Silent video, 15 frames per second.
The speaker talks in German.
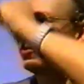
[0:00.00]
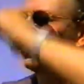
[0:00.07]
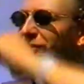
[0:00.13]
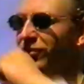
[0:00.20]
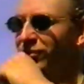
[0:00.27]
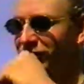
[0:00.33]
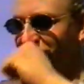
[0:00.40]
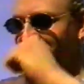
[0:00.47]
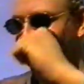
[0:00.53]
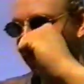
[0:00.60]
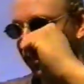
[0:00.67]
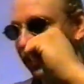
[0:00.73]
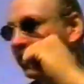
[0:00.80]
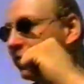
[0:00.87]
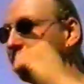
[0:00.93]
Und
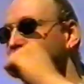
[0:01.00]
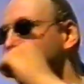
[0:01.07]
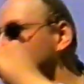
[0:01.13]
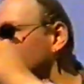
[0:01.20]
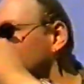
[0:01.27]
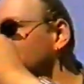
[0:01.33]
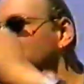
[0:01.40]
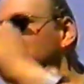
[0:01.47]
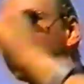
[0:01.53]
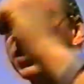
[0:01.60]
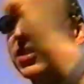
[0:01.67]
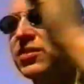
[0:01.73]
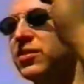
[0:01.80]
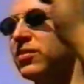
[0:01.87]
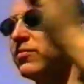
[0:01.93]
wo ist der erste
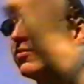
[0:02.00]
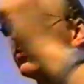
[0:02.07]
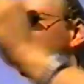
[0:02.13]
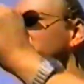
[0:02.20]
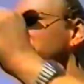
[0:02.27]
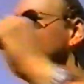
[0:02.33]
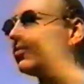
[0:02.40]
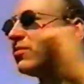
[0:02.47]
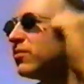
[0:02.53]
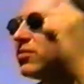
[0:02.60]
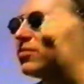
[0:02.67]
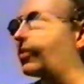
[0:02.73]
Gegner? Wo ist er?